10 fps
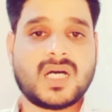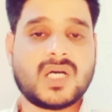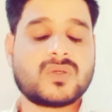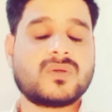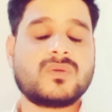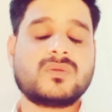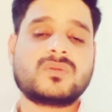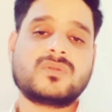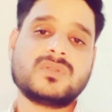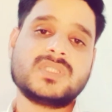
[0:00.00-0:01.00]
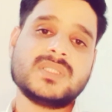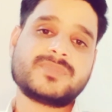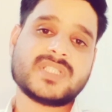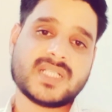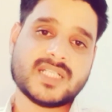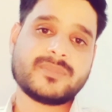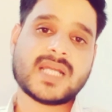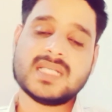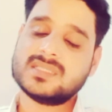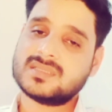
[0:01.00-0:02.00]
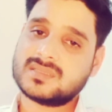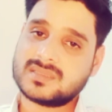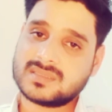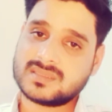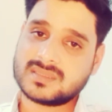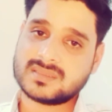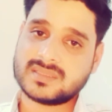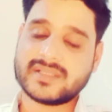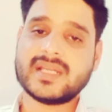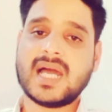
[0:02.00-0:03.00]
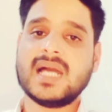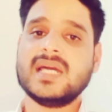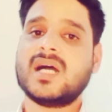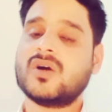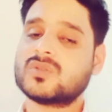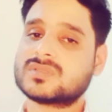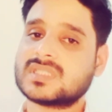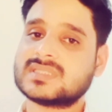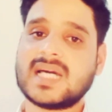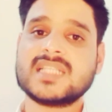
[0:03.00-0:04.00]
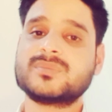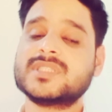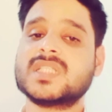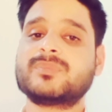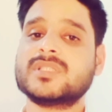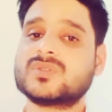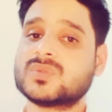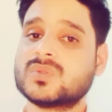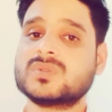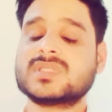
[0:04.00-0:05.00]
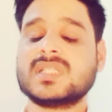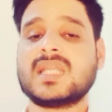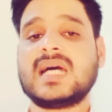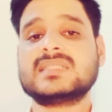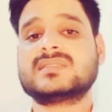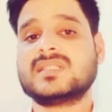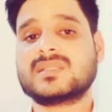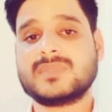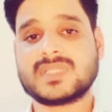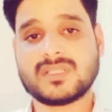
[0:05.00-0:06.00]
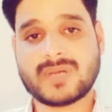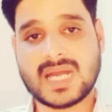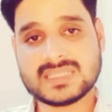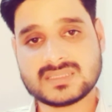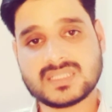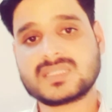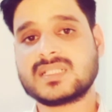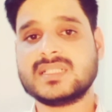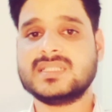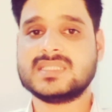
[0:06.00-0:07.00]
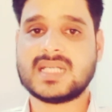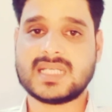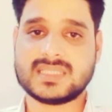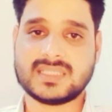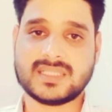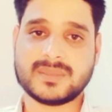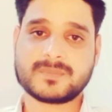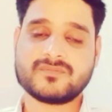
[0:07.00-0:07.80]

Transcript: और कुलदीप सेंगर भी आज रिहा है और उसके साथ बीजेपी शुरू से लास्ट तक मतलब आज तक खड़ी नजर आती है